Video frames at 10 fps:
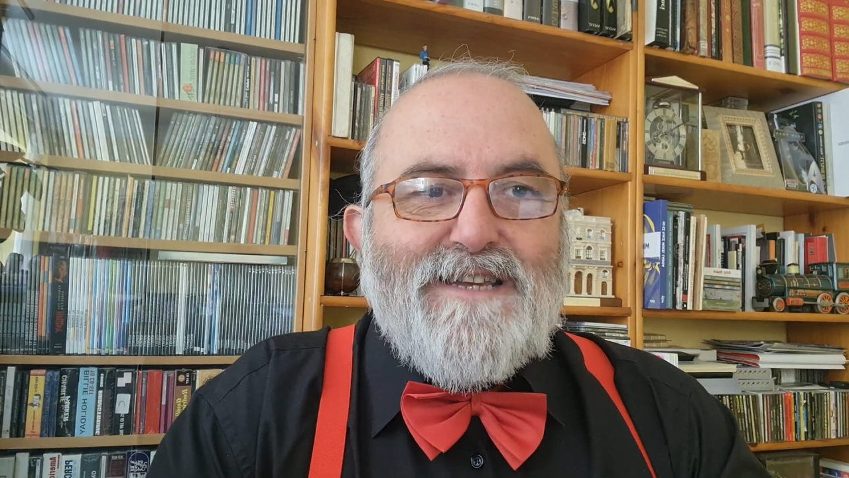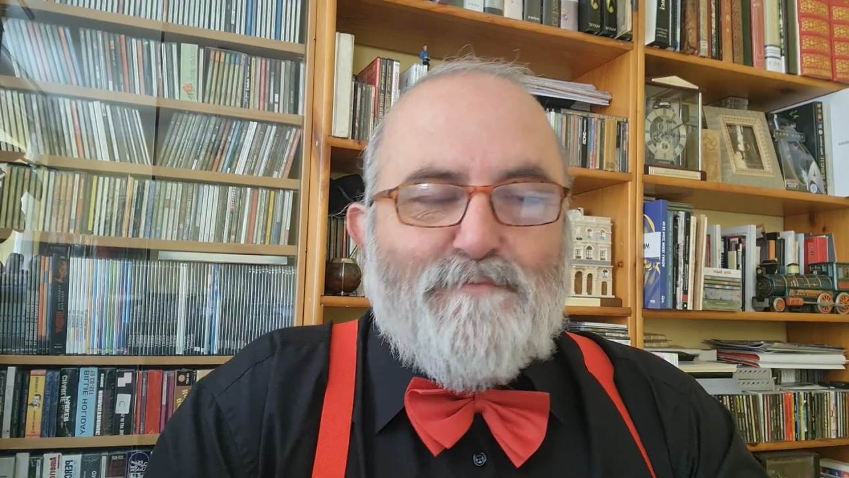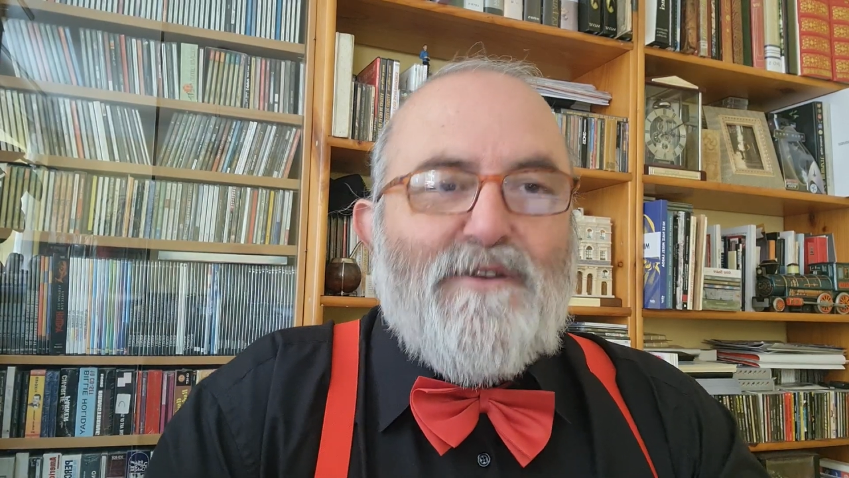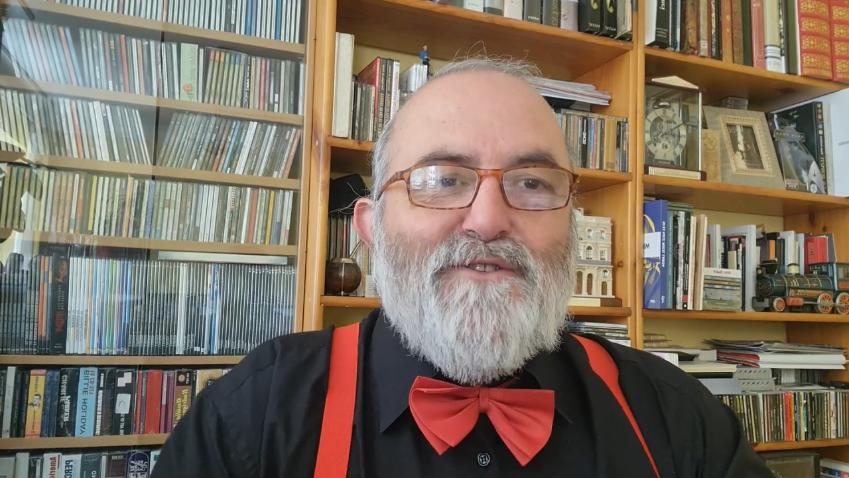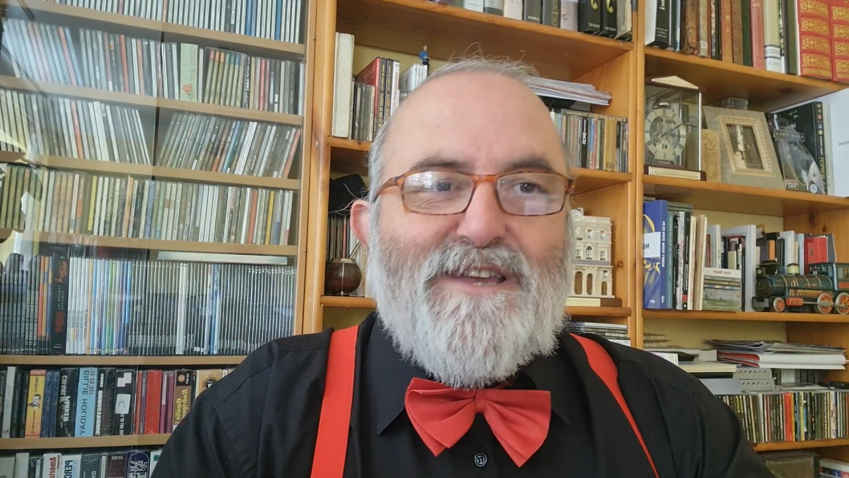
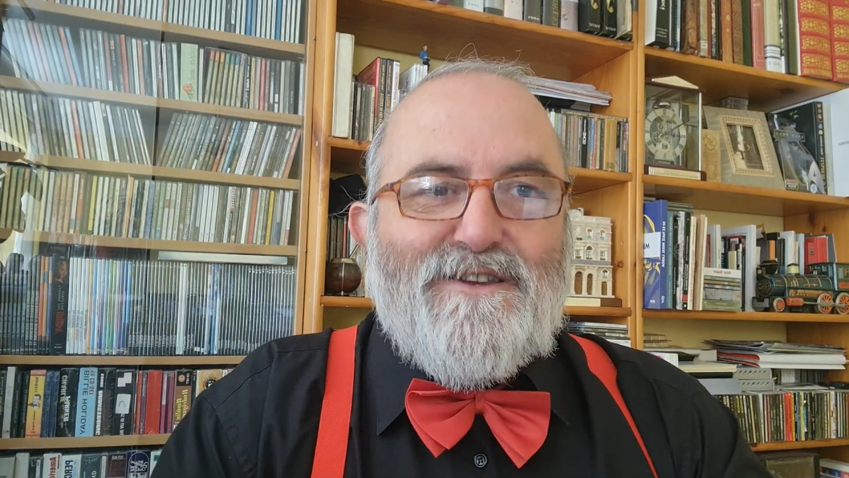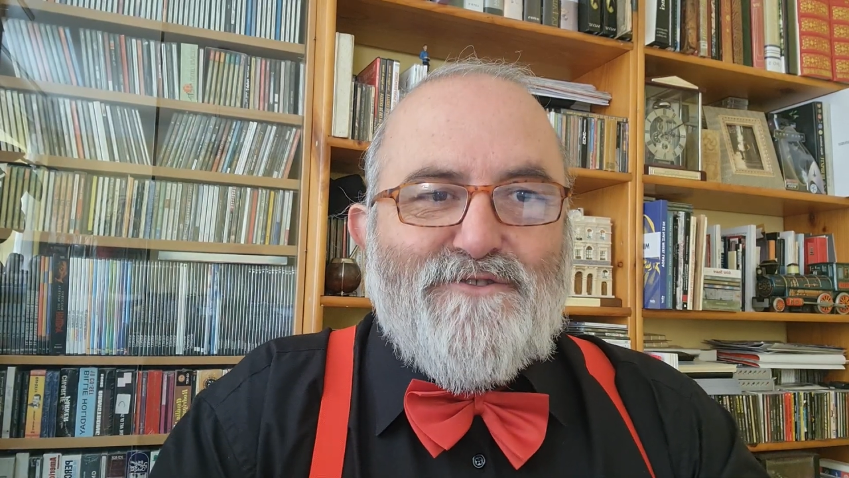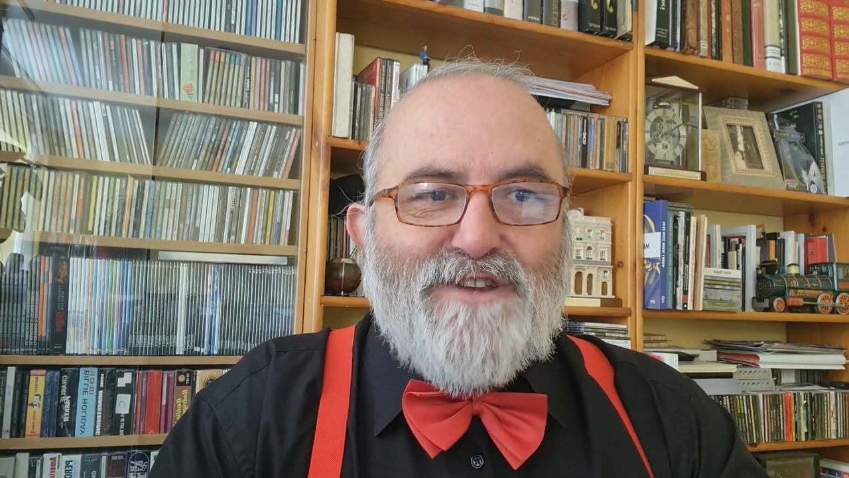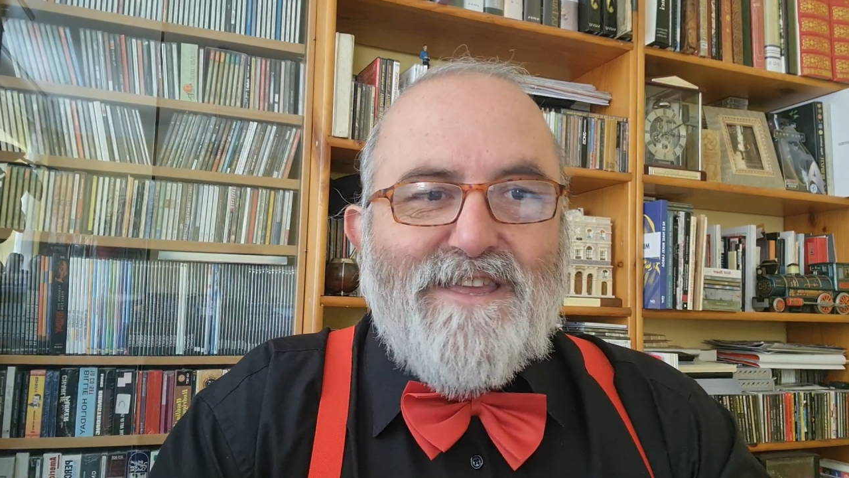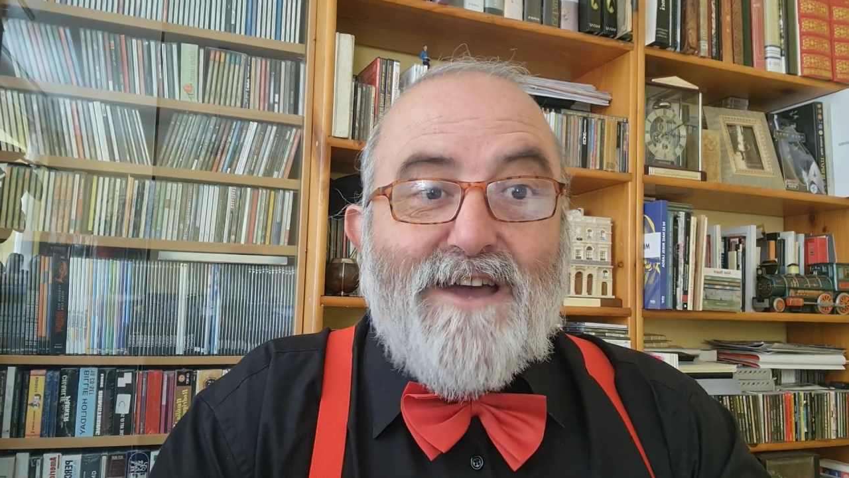Espero que
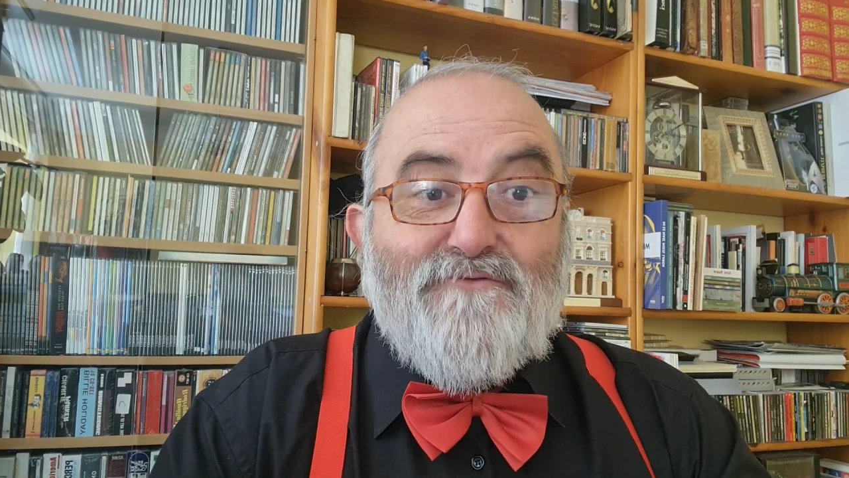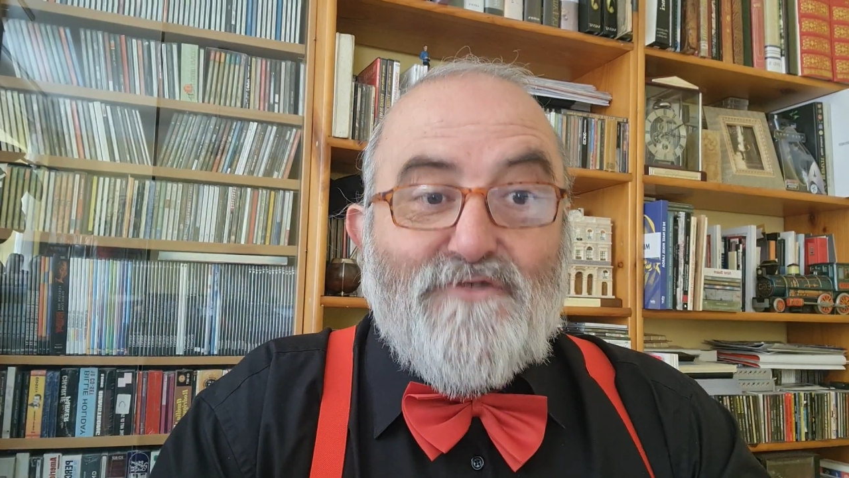os haya